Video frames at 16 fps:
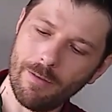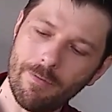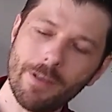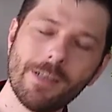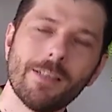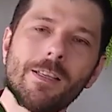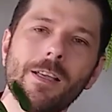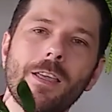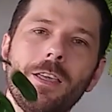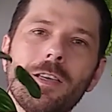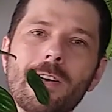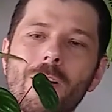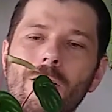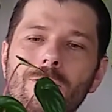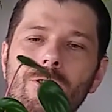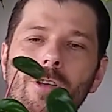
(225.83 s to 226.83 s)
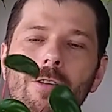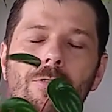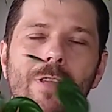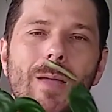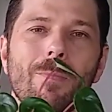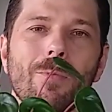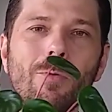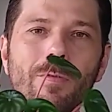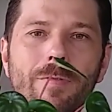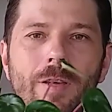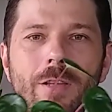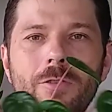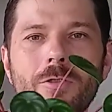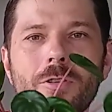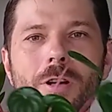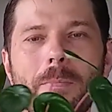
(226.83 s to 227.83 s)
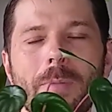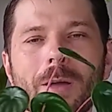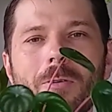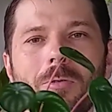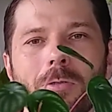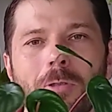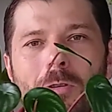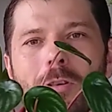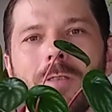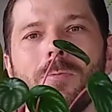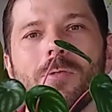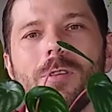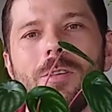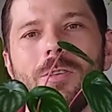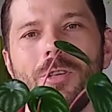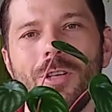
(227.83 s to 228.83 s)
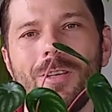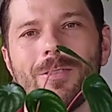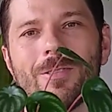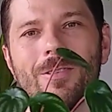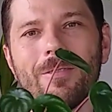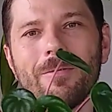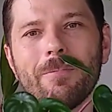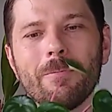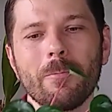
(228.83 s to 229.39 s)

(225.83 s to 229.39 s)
Veja essa aqui, ó. só no tempo do vídeo já pegou dois mosquitinhos.